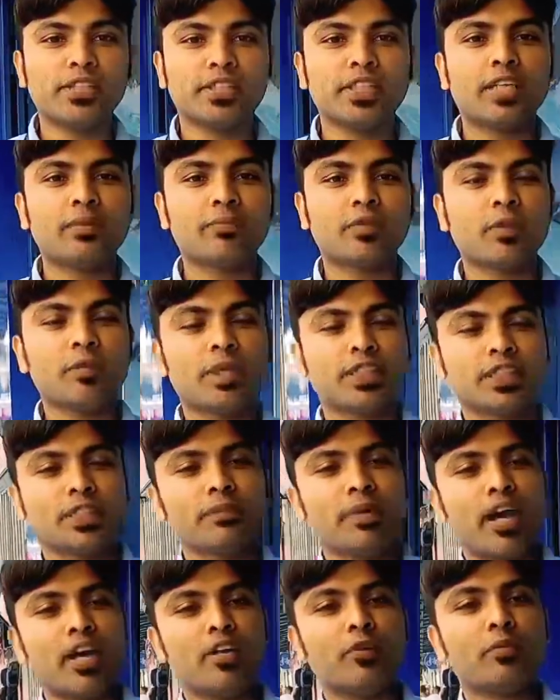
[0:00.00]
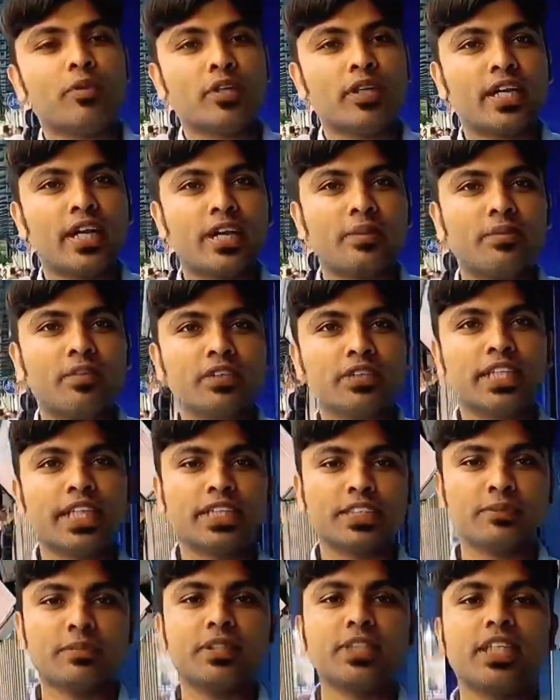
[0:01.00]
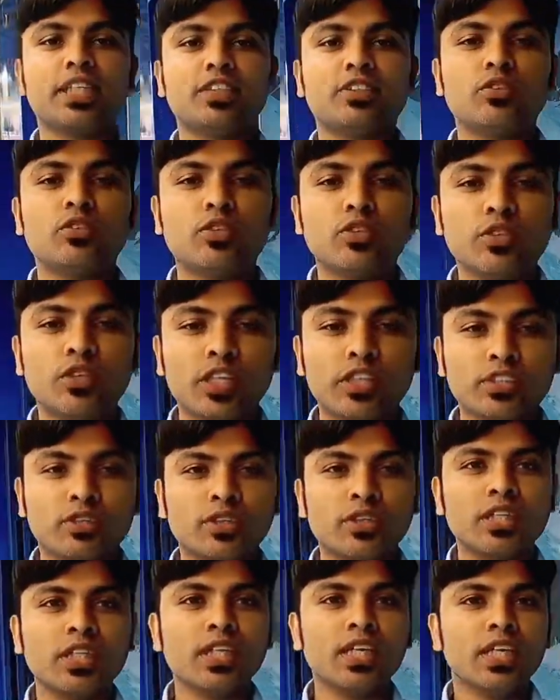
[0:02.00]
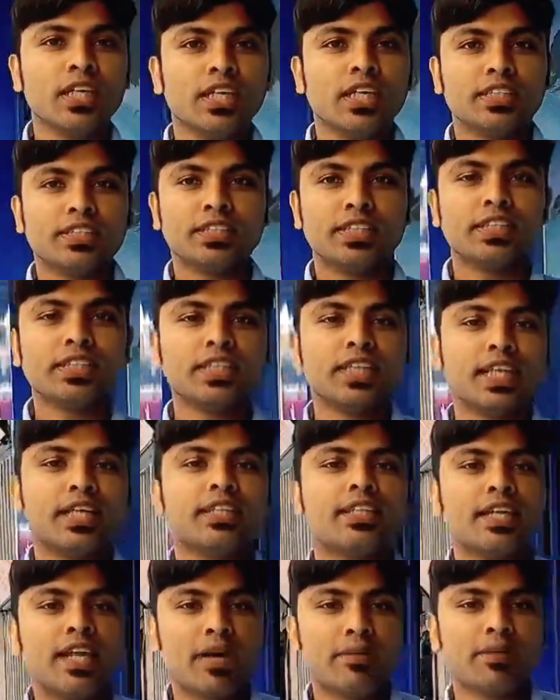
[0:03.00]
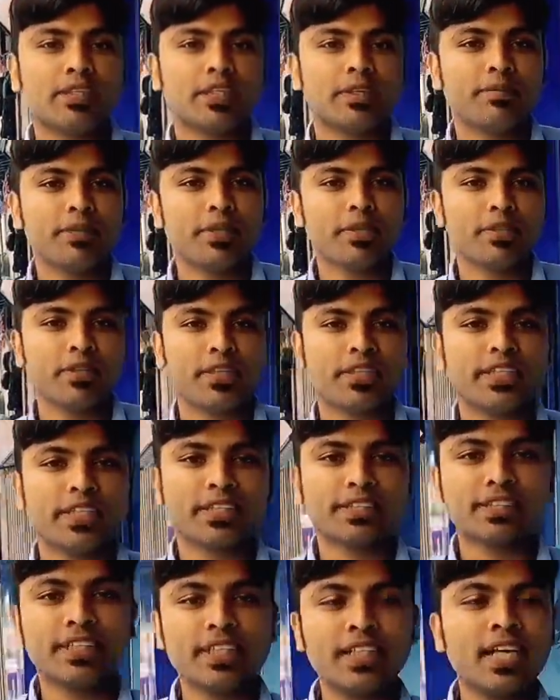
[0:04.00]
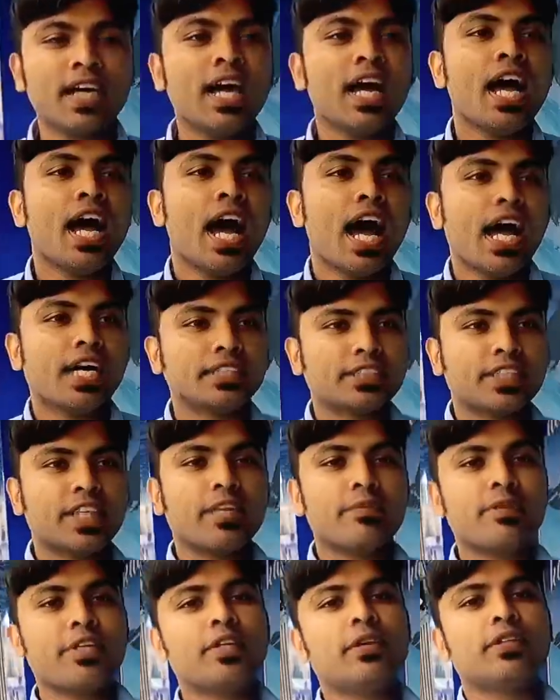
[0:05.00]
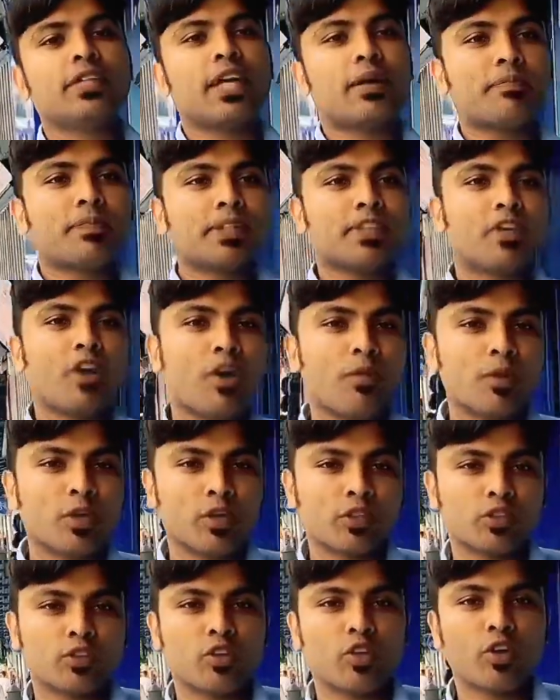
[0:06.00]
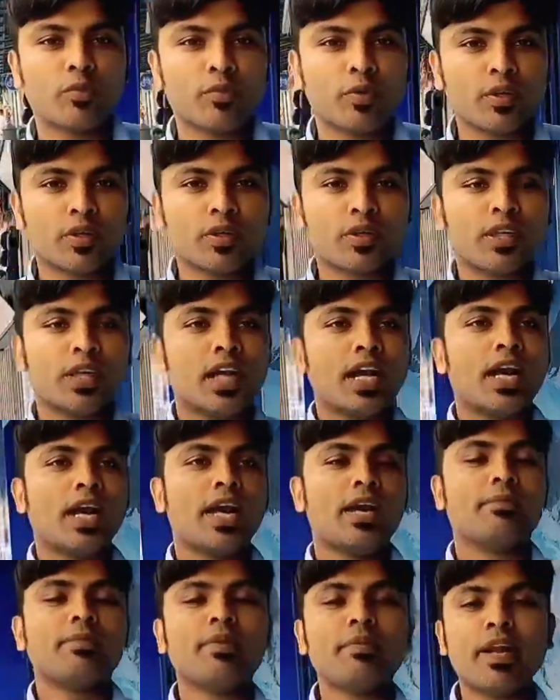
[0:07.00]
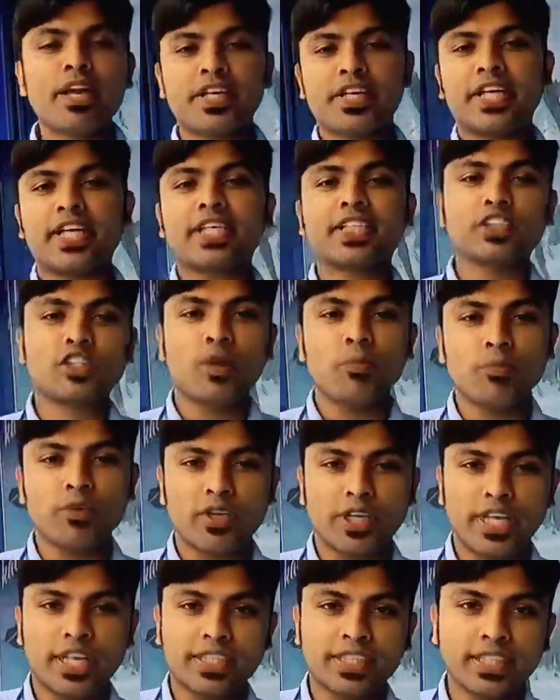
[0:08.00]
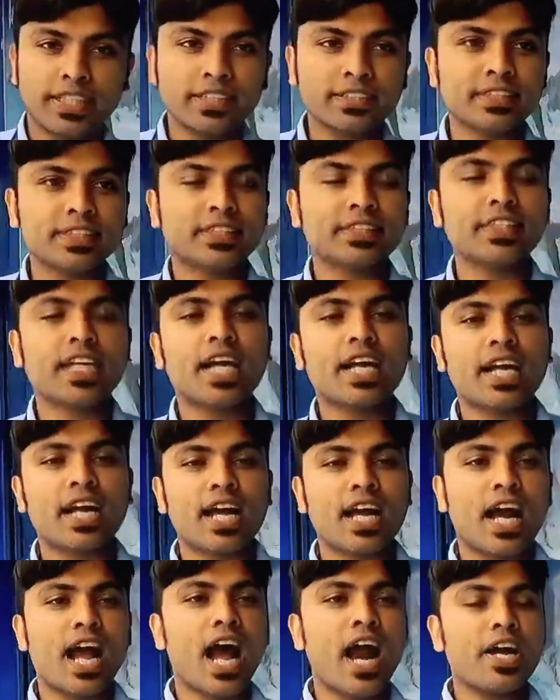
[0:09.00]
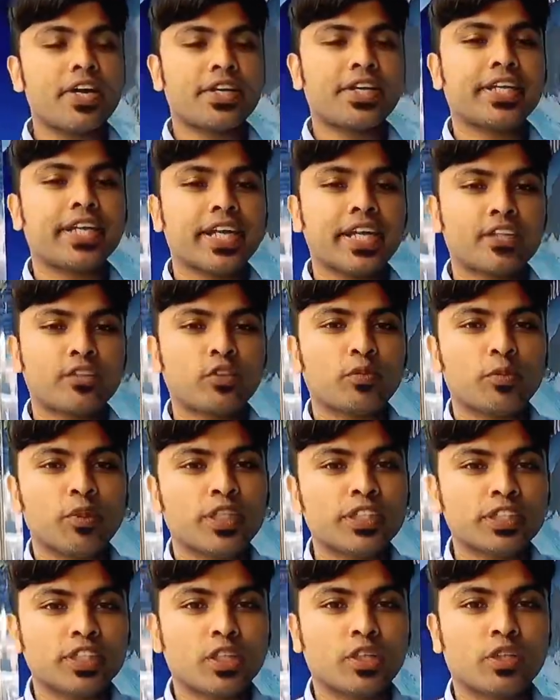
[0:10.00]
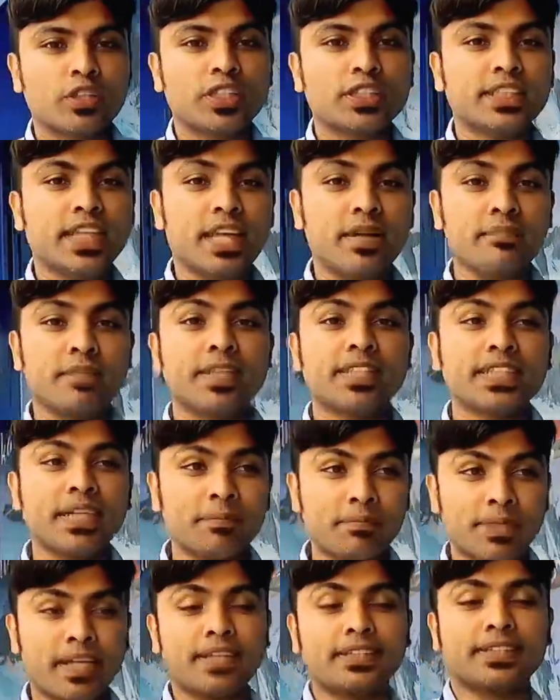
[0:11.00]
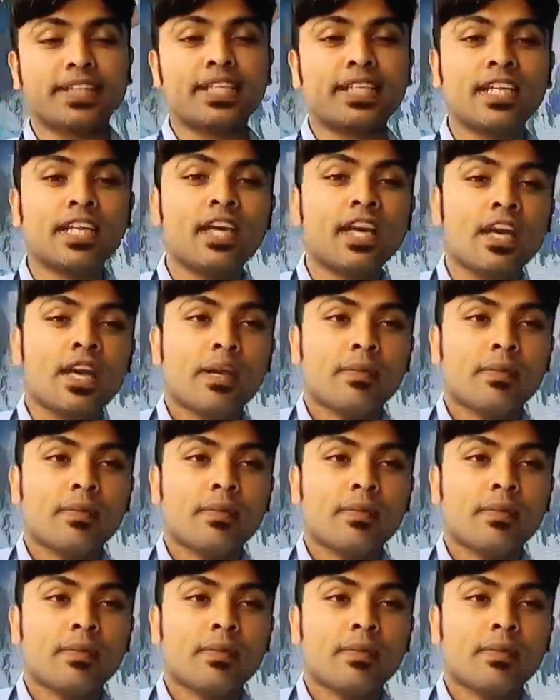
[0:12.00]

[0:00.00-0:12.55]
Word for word: মালয়েশিয়ান প্রবাসী ভাই বোনেরা এবং দেশ বিদেশ দূর দূরান্ত যে যেখান থেকে আমাদের ভিডিওটা দেখছেন আজকের ভিডিওতে আপনাদের অবগত করব বিমান টিকিট সম্পর্কে ঠিক আছে যারা টিকে টু পয়েন্ট জিরোতে যারা ভিসা পেয়েছেন